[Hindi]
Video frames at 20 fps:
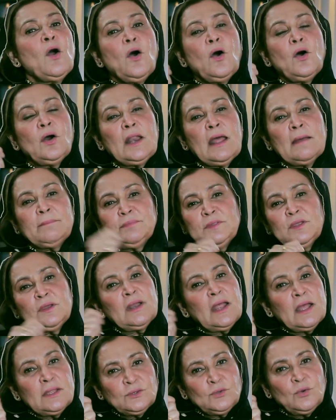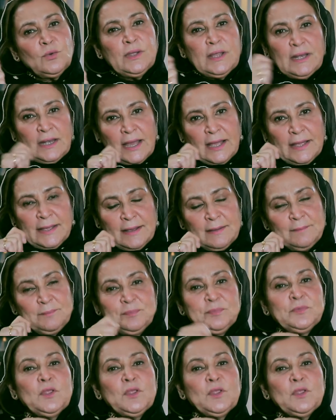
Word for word: और आपने रात को हिलाया